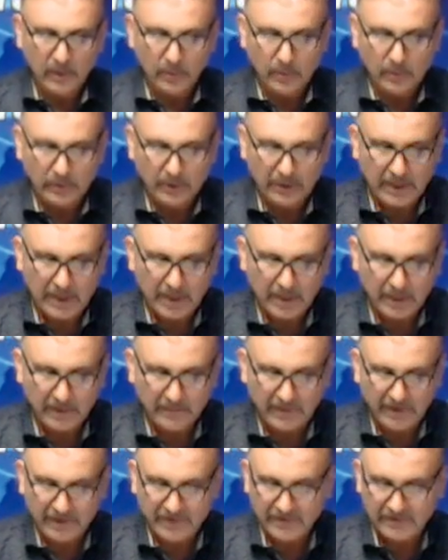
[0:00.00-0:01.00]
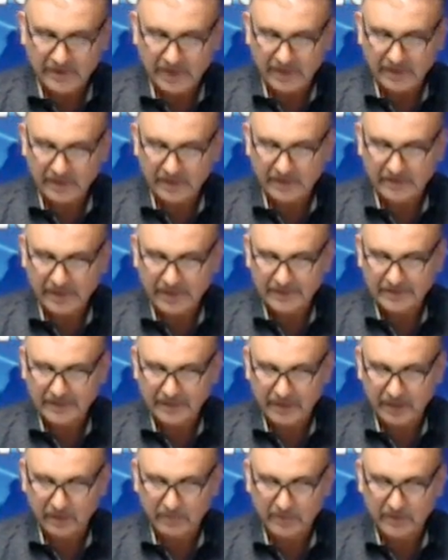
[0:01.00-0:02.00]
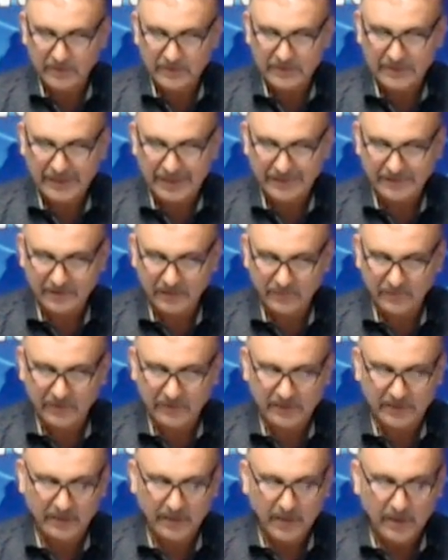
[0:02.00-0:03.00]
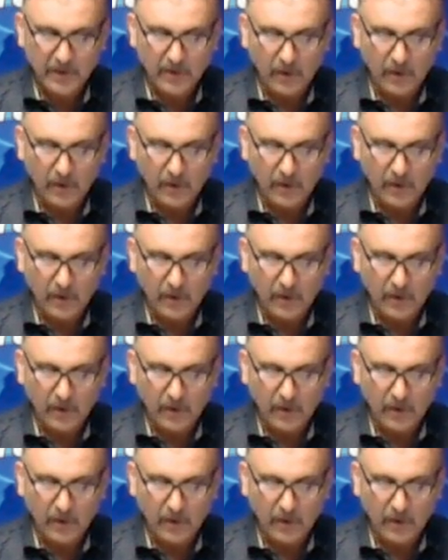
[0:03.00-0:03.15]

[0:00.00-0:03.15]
उन्होंने कहा कि अफगानिस्तान के साथ सरहद पर छियासी फ़ीसद